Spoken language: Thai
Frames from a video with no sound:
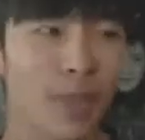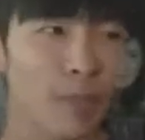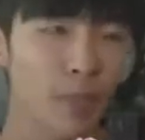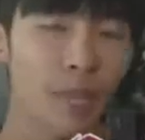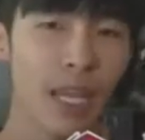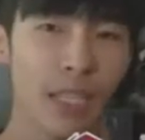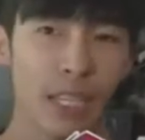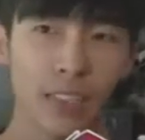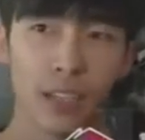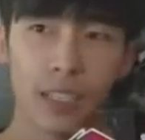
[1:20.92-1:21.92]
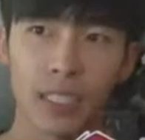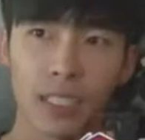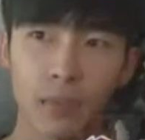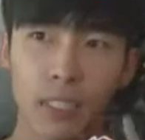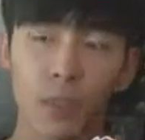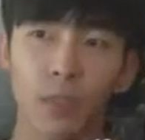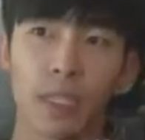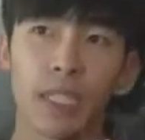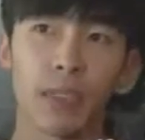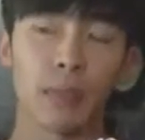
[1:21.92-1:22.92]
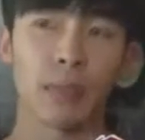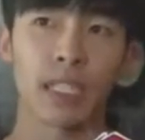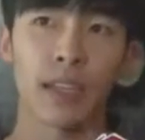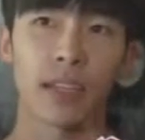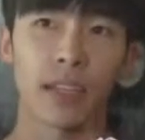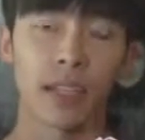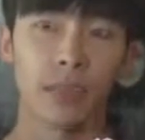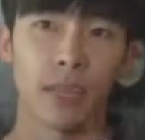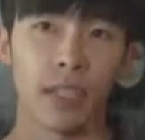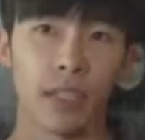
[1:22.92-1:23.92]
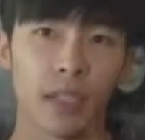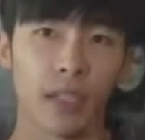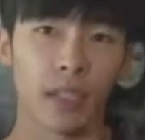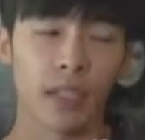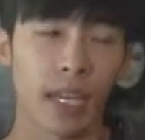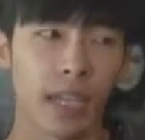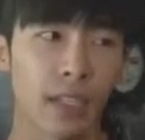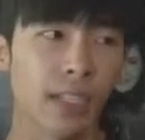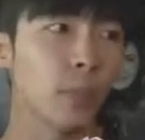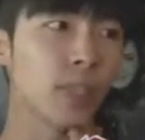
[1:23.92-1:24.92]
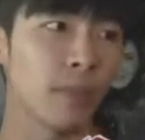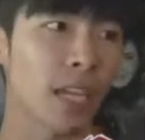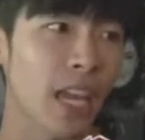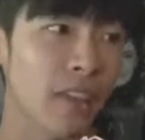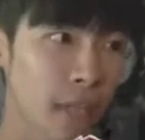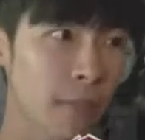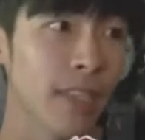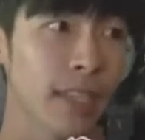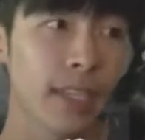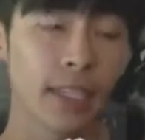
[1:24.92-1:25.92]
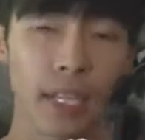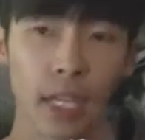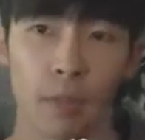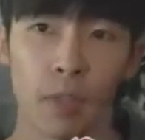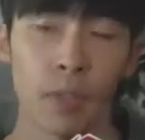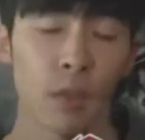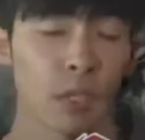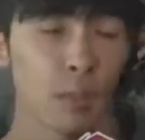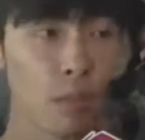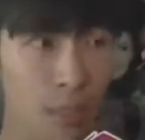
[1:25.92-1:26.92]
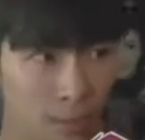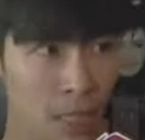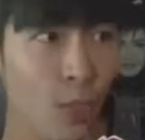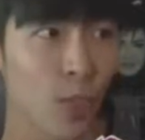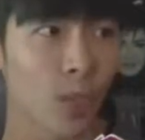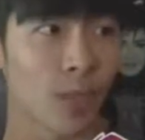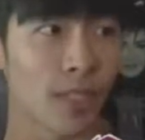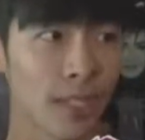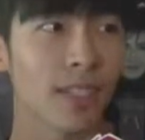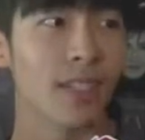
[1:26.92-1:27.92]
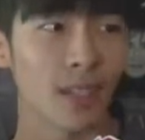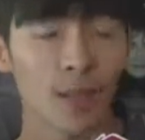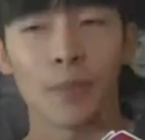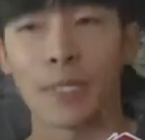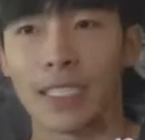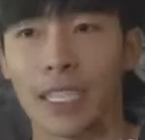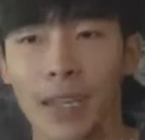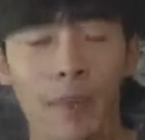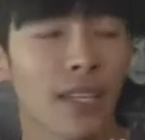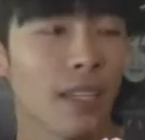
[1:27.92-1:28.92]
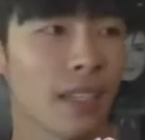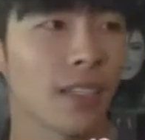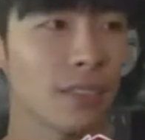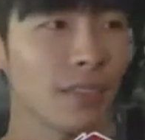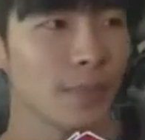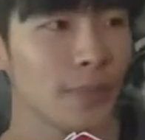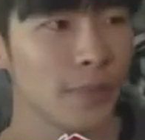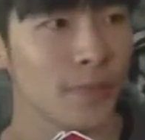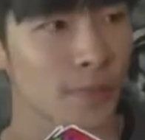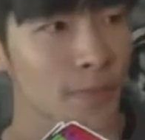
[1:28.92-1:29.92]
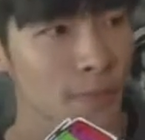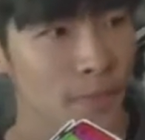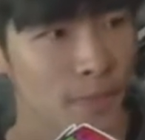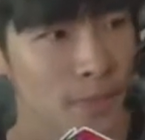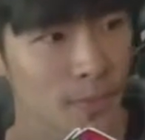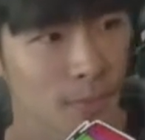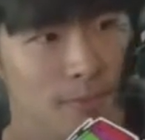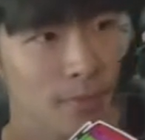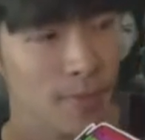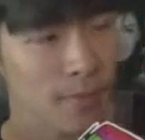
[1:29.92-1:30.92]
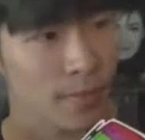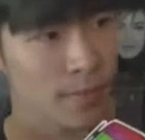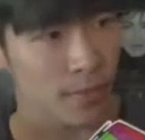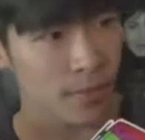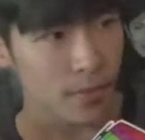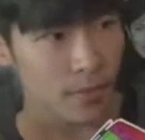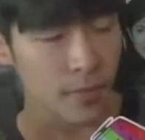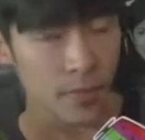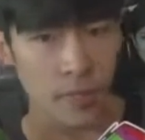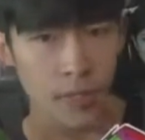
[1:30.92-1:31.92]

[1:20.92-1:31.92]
ครับปื้มมากแล้วอย่างตอนที่เมื่อต้นปีที่ผมจัดเป็นงาน Exclusive Live Fan Meeting เนี่ยครับ ก็มีคนญี่ปุ่นบินมาดู เออเราก็แบบดีใจมากอ่ะอืมแฟนตอนนี้เพิ่มมากขึ้น